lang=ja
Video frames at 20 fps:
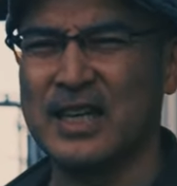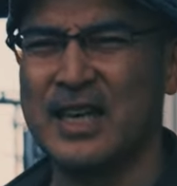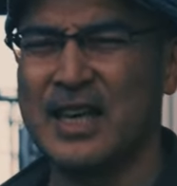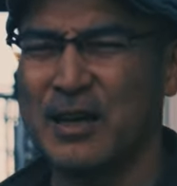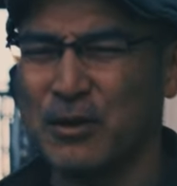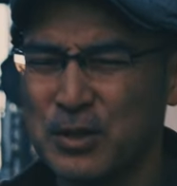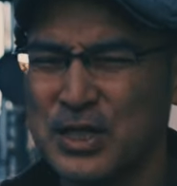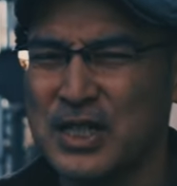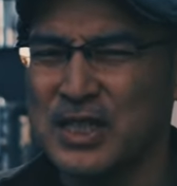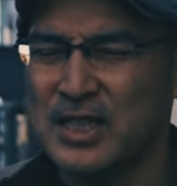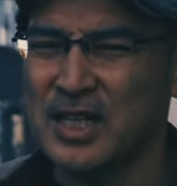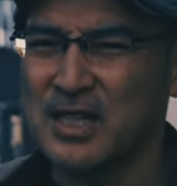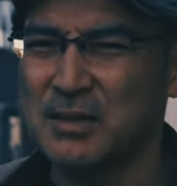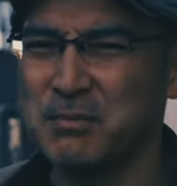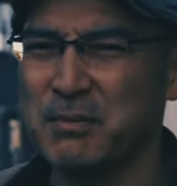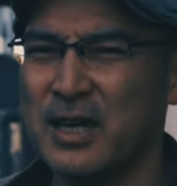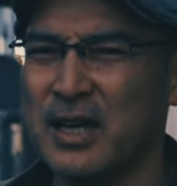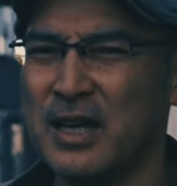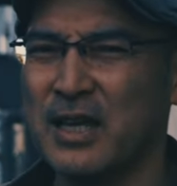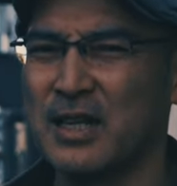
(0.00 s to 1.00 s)
ややこしい説
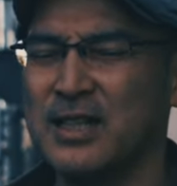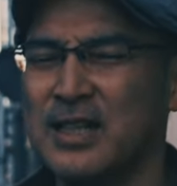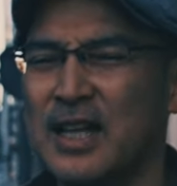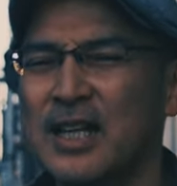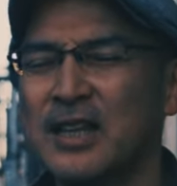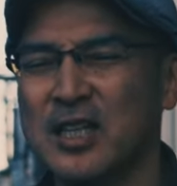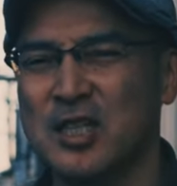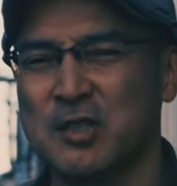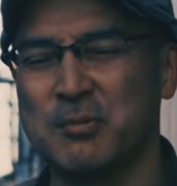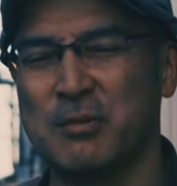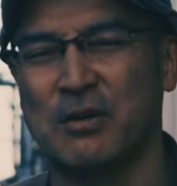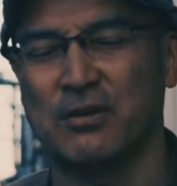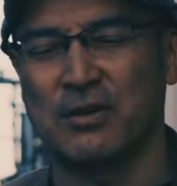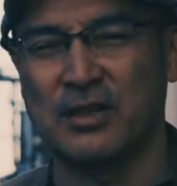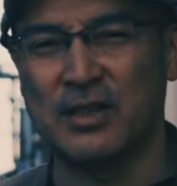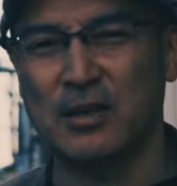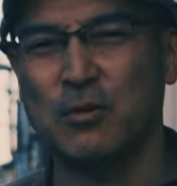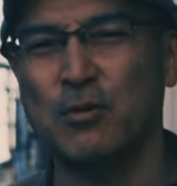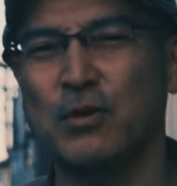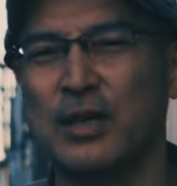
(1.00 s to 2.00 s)
明になってしまう
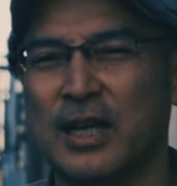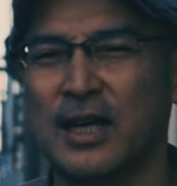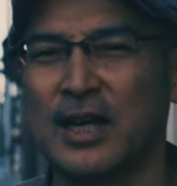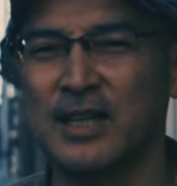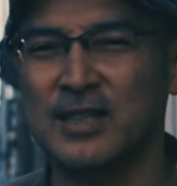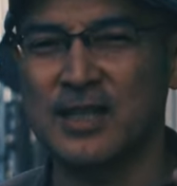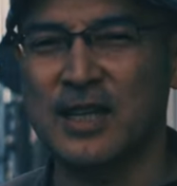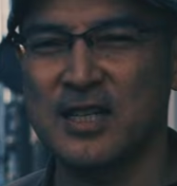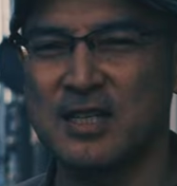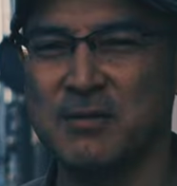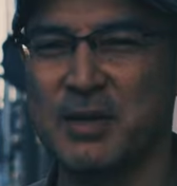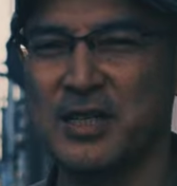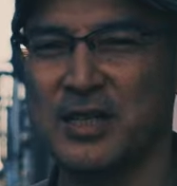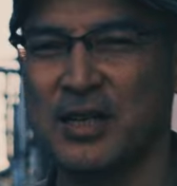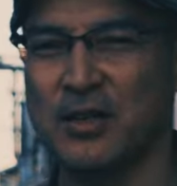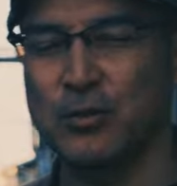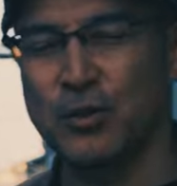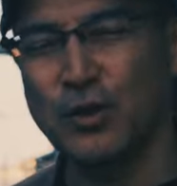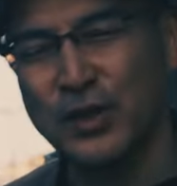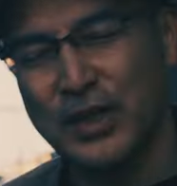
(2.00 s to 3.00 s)
んで今回割愛します
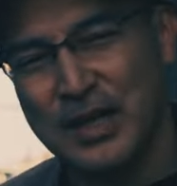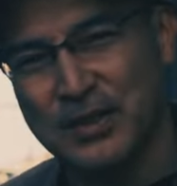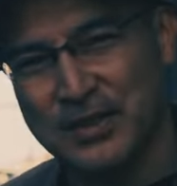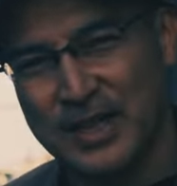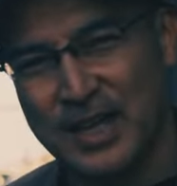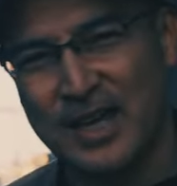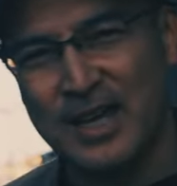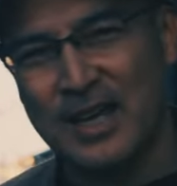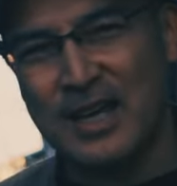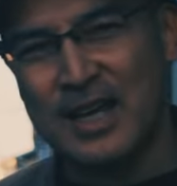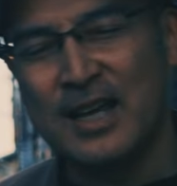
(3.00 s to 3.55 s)
けどとにかくね